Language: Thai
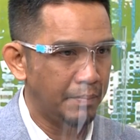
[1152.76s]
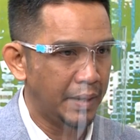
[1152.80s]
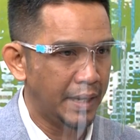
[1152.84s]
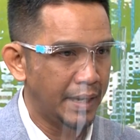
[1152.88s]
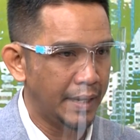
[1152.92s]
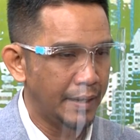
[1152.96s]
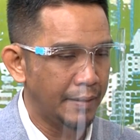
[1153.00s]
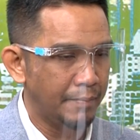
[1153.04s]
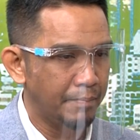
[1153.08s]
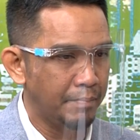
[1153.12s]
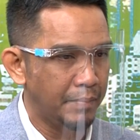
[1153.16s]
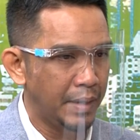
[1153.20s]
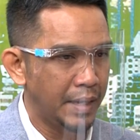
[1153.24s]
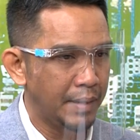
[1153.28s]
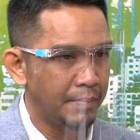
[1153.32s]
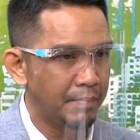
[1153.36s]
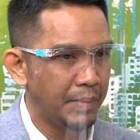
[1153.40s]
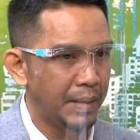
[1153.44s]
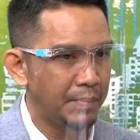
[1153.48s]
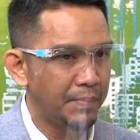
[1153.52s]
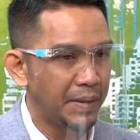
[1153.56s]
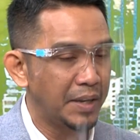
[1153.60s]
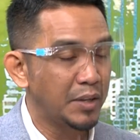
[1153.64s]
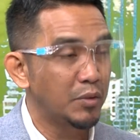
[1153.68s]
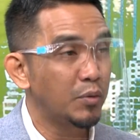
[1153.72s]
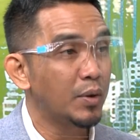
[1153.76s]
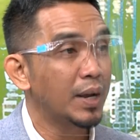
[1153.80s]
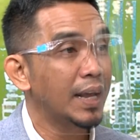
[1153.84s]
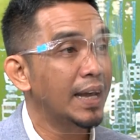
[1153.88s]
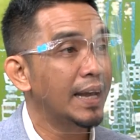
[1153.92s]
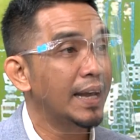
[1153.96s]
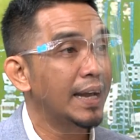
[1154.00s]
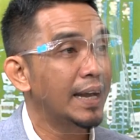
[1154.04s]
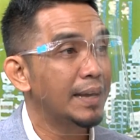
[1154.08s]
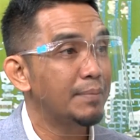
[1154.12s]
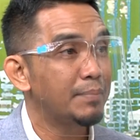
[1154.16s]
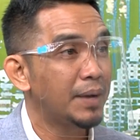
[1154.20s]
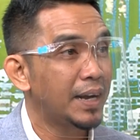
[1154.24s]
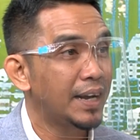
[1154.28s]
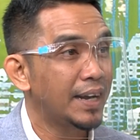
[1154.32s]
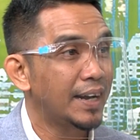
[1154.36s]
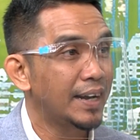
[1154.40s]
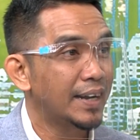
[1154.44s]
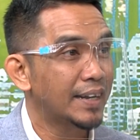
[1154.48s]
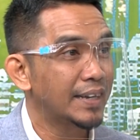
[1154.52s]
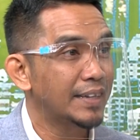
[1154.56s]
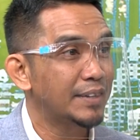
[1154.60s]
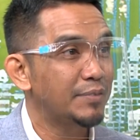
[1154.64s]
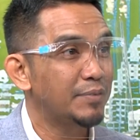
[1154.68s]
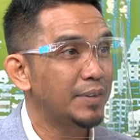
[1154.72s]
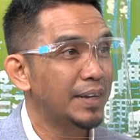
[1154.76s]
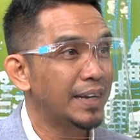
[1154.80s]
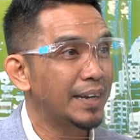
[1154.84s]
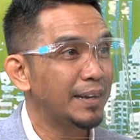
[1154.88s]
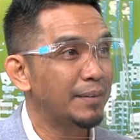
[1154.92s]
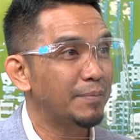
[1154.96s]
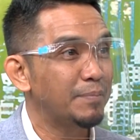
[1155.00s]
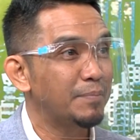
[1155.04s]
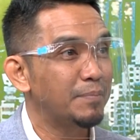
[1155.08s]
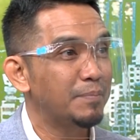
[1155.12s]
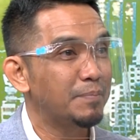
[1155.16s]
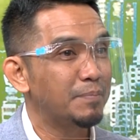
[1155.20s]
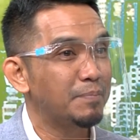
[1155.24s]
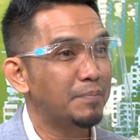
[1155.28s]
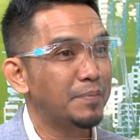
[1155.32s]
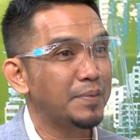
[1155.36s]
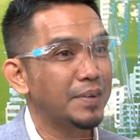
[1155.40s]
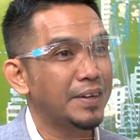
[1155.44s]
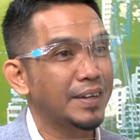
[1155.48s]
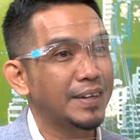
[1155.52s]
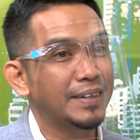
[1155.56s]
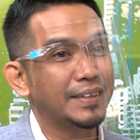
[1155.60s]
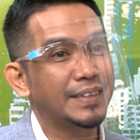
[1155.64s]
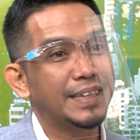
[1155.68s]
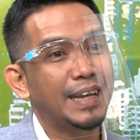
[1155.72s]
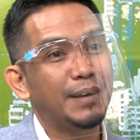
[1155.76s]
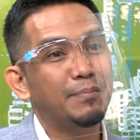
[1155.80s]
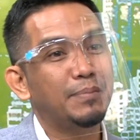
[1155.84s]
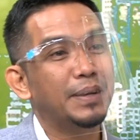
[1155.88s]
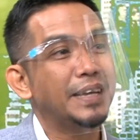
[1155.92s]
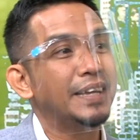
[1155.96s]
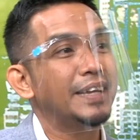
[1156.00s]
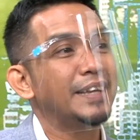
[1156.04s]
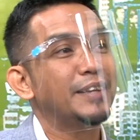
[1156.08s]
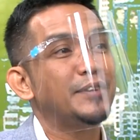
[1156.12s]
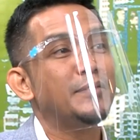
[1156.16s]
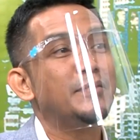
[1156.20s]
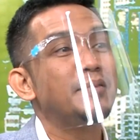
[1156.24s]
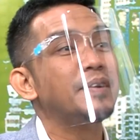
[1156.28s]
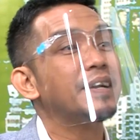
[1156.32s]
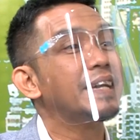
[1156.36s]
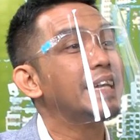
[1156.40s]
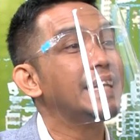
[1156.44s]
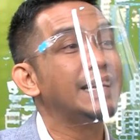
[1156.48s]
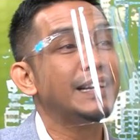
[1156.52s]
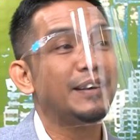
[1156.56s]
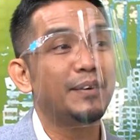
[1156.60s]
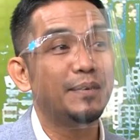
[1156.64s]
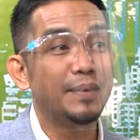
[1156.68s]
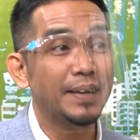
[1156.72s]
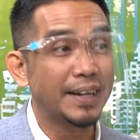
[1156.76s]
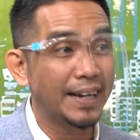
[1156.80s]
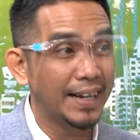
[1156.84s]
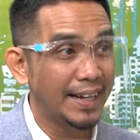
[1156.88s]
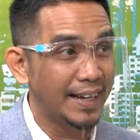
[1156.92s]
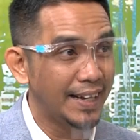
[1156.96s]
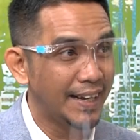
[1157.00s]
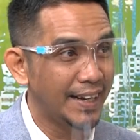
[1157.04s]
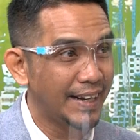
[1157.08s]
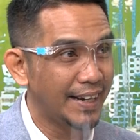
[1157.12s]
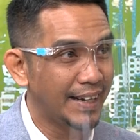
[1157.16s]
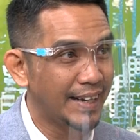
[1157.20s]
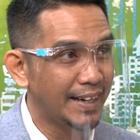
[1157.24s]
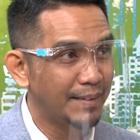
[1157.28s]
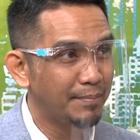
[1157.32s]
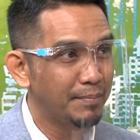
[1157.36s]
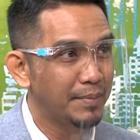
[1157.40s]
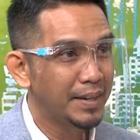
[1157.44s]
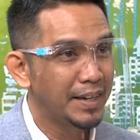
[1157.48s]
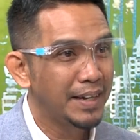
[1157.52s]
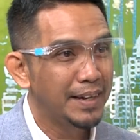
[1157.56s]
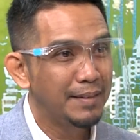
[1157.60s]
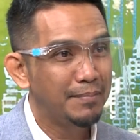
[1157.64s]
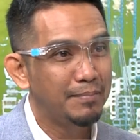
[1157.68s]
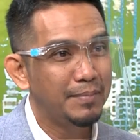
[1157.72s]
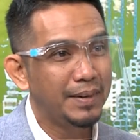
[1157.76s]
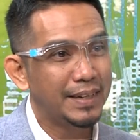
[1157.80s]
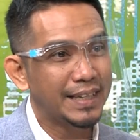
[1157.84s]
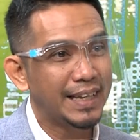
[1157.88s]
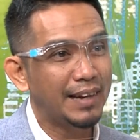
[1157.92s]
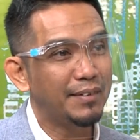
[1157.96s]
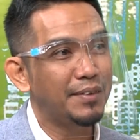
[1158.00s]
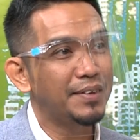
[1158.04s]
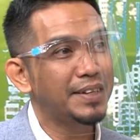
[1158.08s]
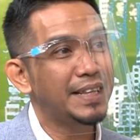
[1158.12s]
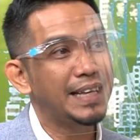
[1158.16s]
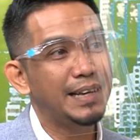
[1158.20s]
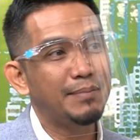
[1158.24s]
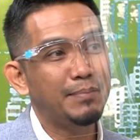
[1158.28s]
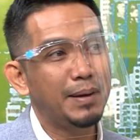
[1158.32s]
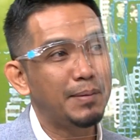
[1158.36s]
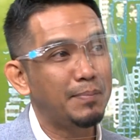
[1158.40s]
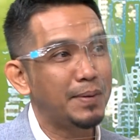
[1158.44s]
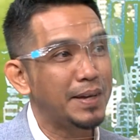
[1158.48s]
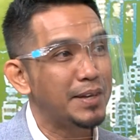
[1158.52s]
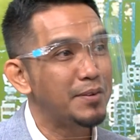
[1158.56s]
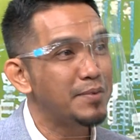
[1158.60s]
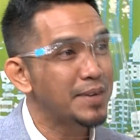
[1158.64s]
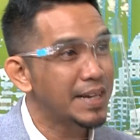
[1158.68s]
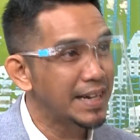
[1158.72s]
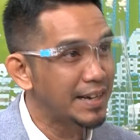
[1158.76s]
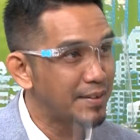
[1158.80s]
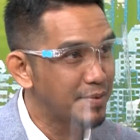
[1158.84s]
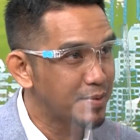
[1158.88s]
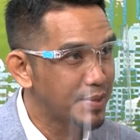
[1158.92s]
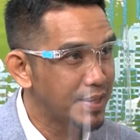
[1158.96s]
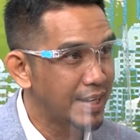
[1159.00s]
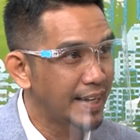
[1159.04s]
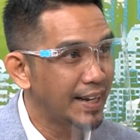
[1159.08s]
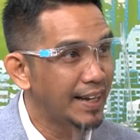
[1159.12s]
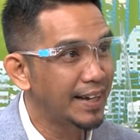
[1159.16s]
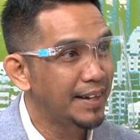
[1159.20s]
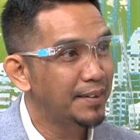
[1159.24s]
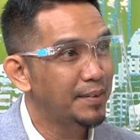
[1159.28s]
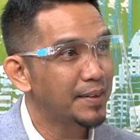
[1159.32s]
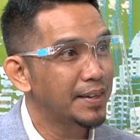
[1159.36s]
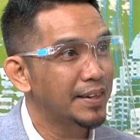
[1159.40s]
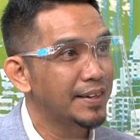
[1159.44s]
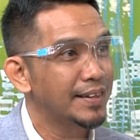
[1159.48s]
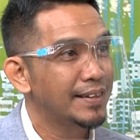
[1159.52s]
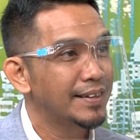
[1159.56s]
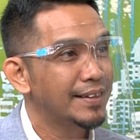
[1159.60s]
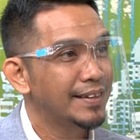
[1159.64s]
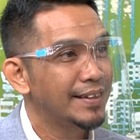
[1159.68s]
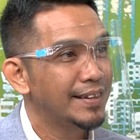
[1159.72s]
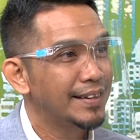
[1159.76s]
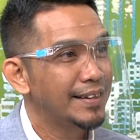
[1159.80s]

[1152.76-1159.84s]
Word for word: ไม่ไปดูแลให้มากหรือว่าอย่าไปยุ่งเกี่ยวอะไรเงี้ยนะครับเมื่อเจ้าหน้าที่ไม่ไปยุ่งเกี่ยวเสียแล้วเนี่ย